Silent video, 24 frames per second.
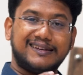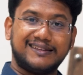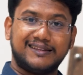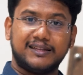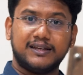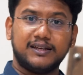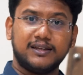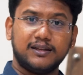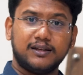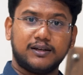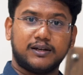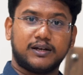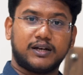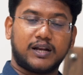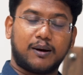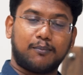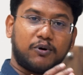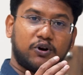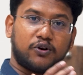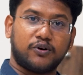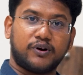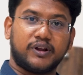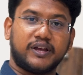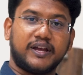இது
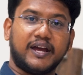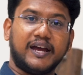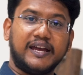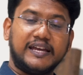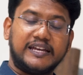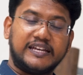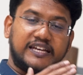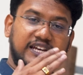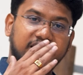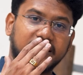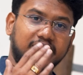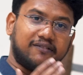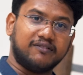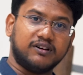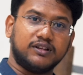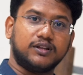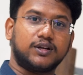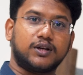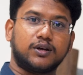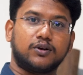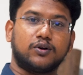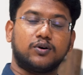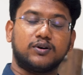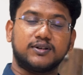நம்மளுடைய
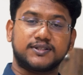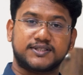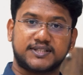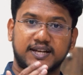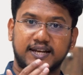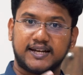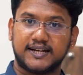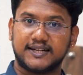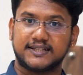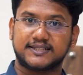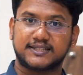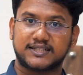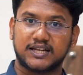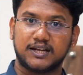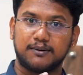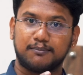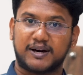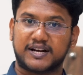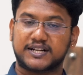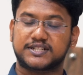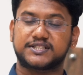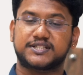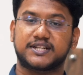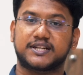இருபது கிலோ ஸ்டெயின்லெஸ் ஸ்டீல்
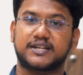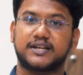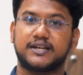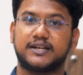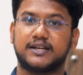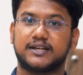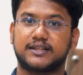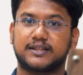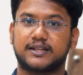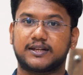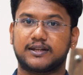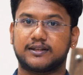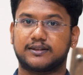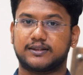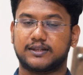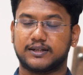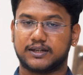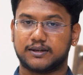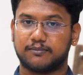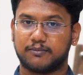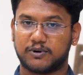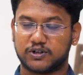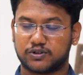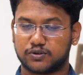மரச்சக்கு
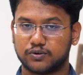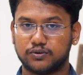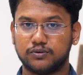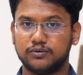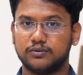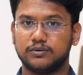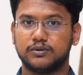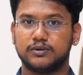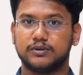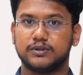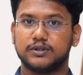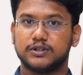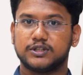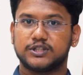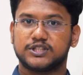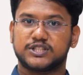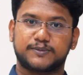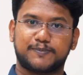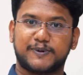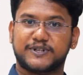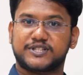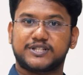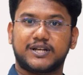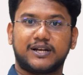இயந்திரத்திற்கு மட்டும்
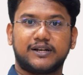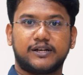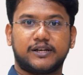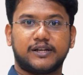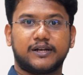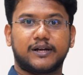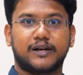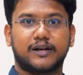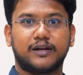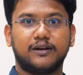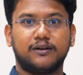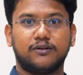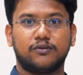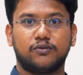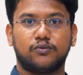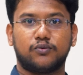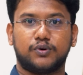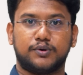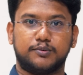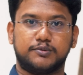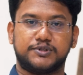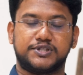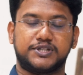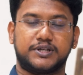ஸ்பெஷலிட்டியான
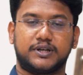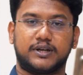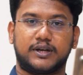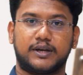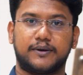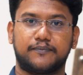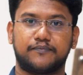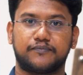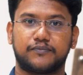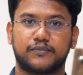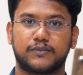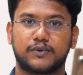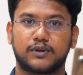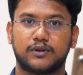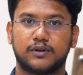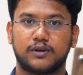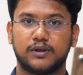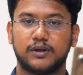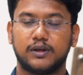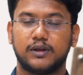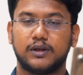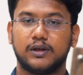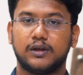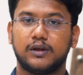ஒரு விஷயங்க
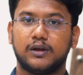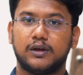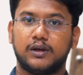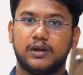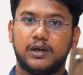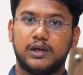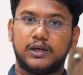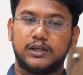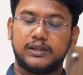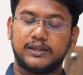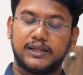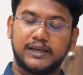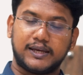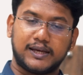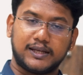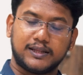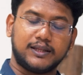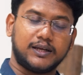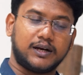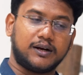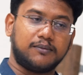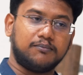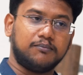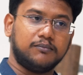இந்த
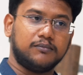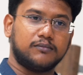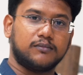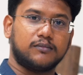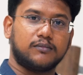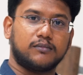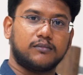இயந்திரம்